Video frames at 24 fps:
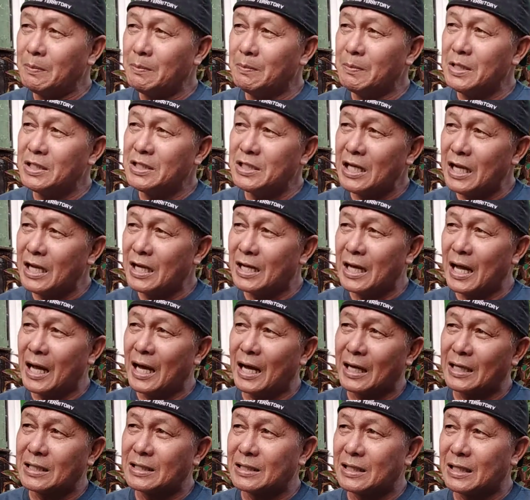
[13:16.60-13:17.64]
Minsan
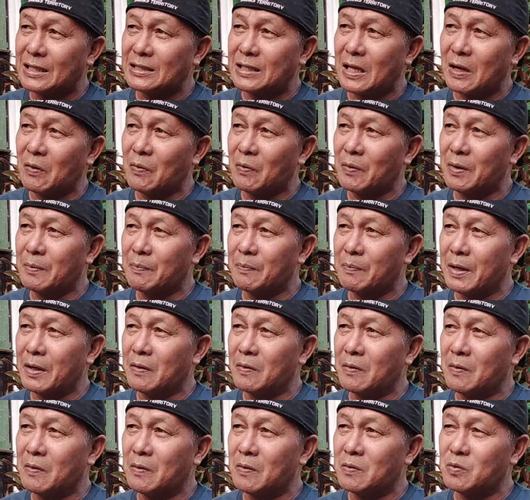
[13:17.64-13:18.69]
nagkakatkat ako eh,
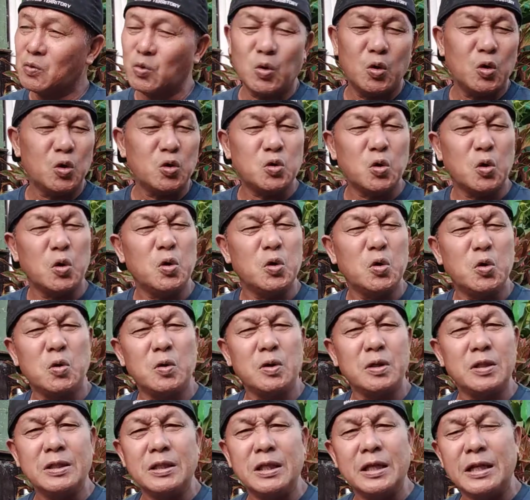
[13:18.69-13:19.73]
pero tuloy-tuloy ho,
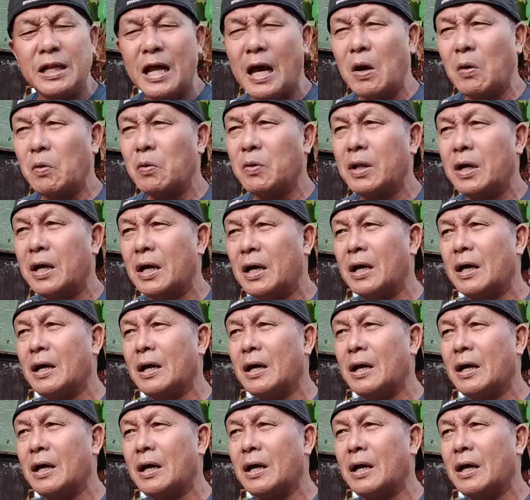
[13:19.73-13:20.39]
hindi na ako na